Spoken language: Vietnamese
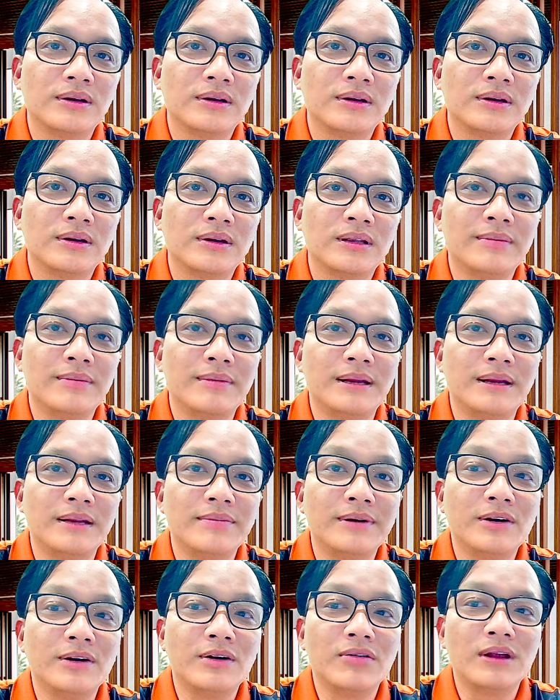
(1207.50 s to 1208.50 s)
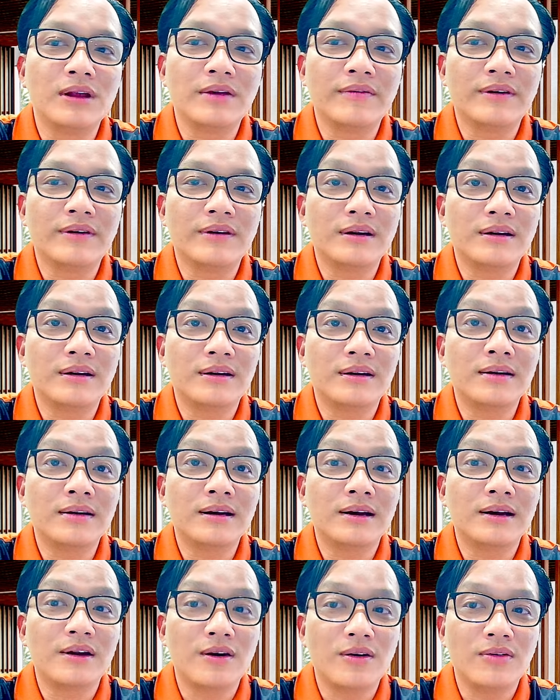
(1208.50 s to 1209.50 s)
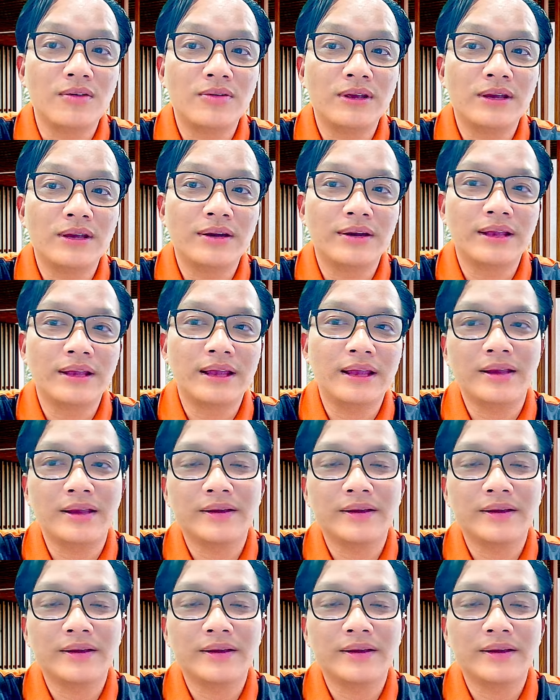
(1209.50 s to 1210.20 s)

nhưng mà Nimico lại vẫn là rất là nổ nha cả nhà